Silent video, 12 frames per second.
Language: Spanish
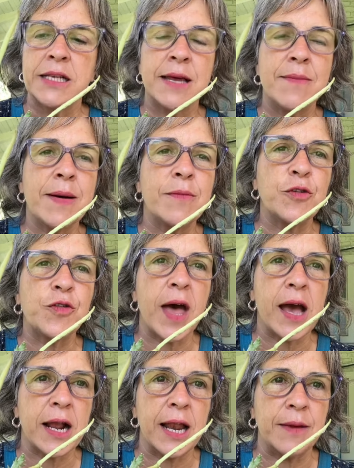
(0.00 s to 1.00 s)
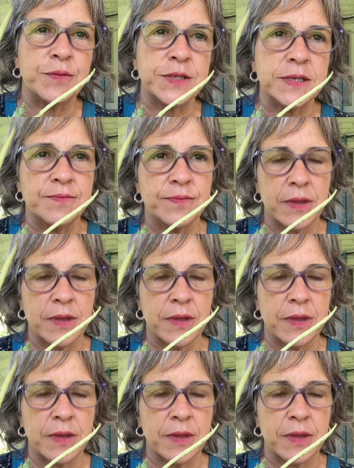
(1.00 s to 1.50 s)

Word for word: Llamamos ascleps